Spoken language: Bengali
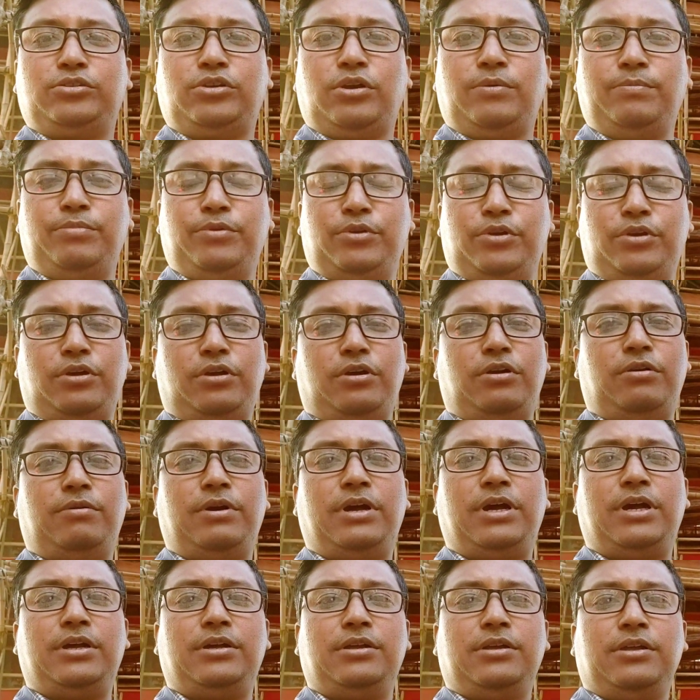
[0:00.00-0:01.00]
সম্পূর্ণ
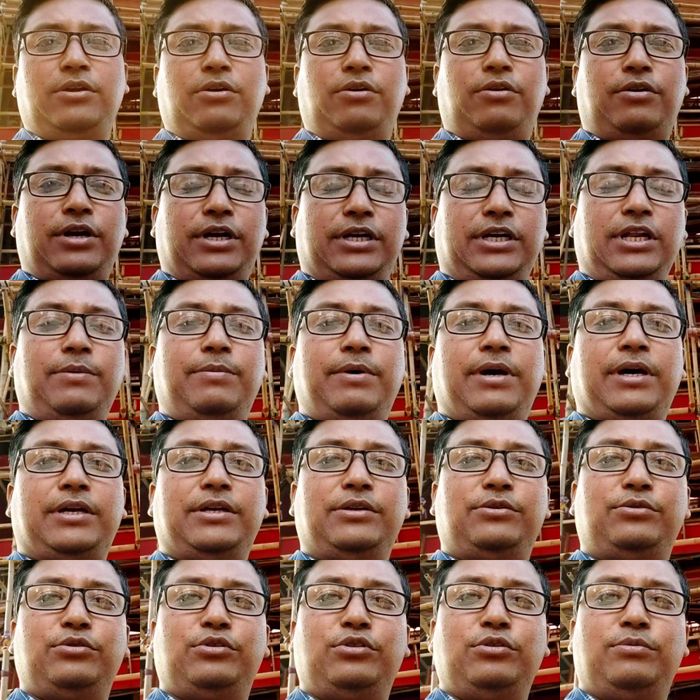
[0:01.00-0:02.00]
হওয়া অনেকটাই
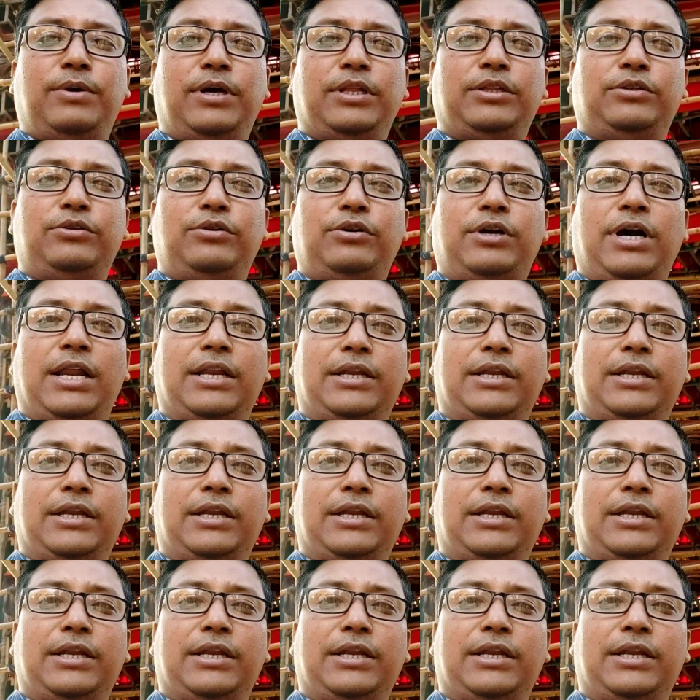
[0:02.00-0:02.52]
বাকি শুধুমাত্র